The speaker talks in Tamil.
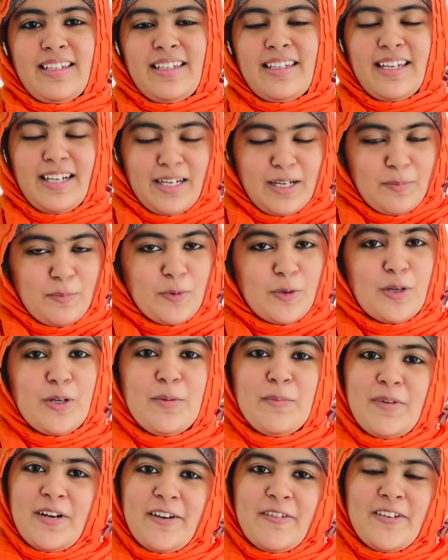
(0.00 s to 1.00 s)
எல்லா
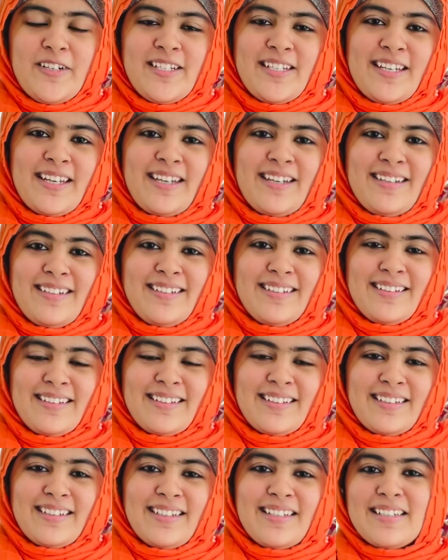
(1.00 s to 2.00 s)
புகழும் இறைவனுக்கு
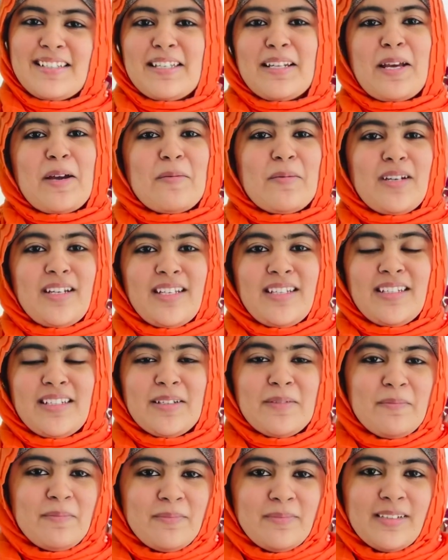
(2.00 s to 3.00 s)
அஸ்லாம்
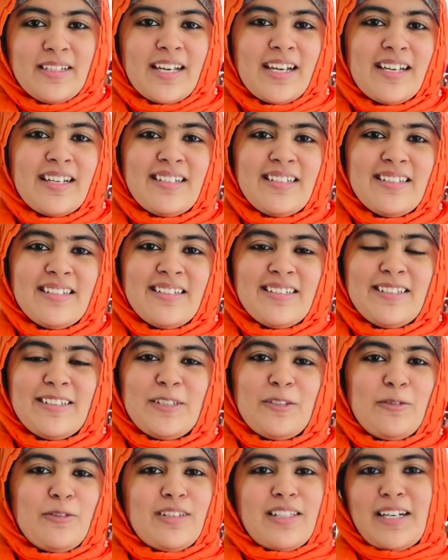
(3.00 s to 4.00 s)
வலைக்கம் நான்
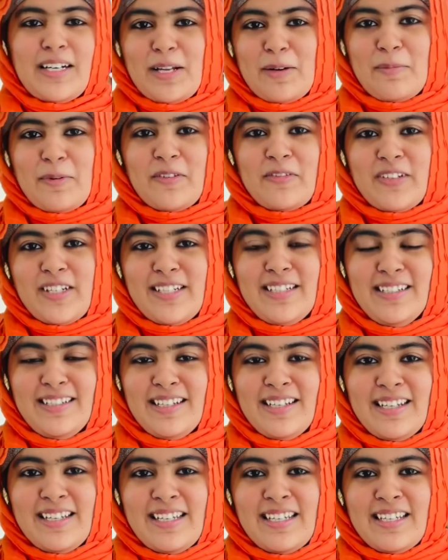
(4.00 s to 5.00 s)
சுல்தானா பர்வீன்
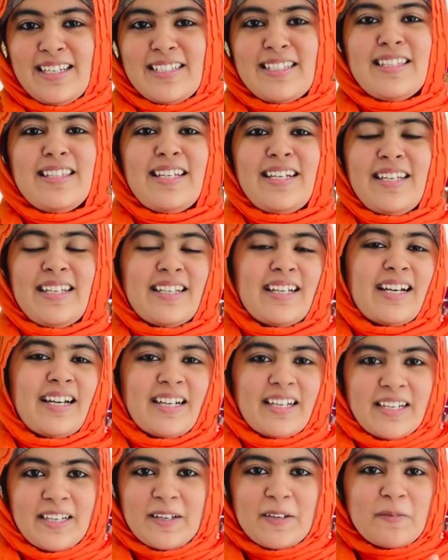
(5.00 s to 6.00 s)

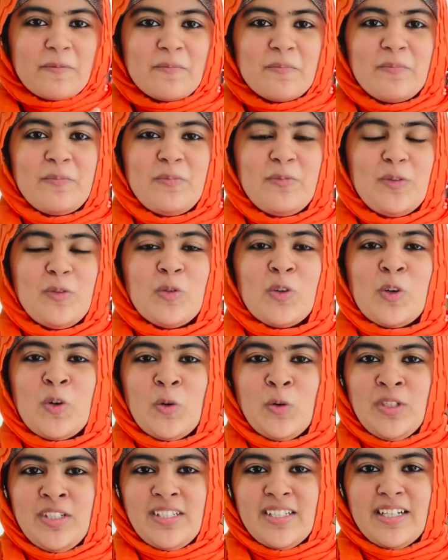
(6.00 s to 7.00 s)
சிந்தனைக்காக
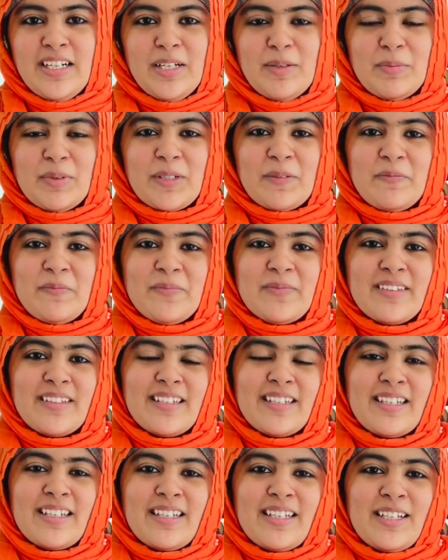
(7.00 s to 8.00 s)
உங்களோடு சில நிமிடம்
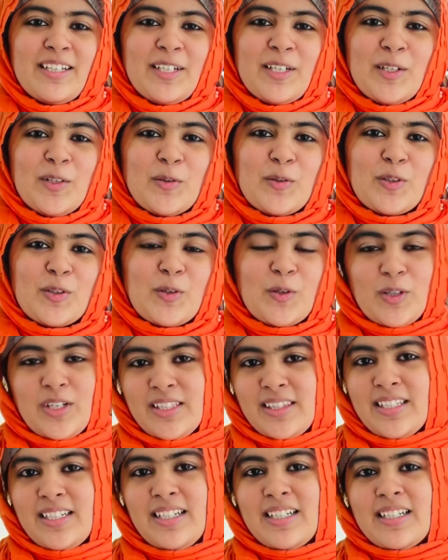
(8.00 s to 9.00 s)
ஒரு
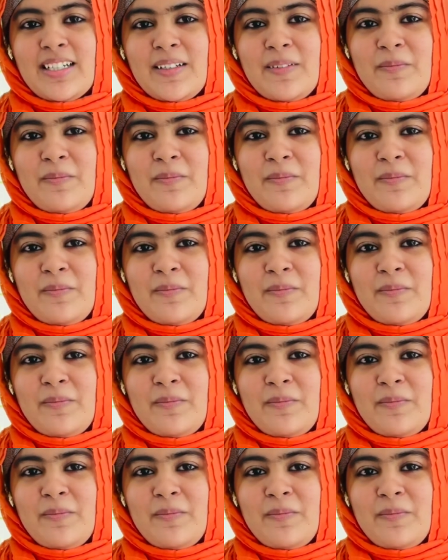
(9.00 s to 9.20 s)
குளத்தில்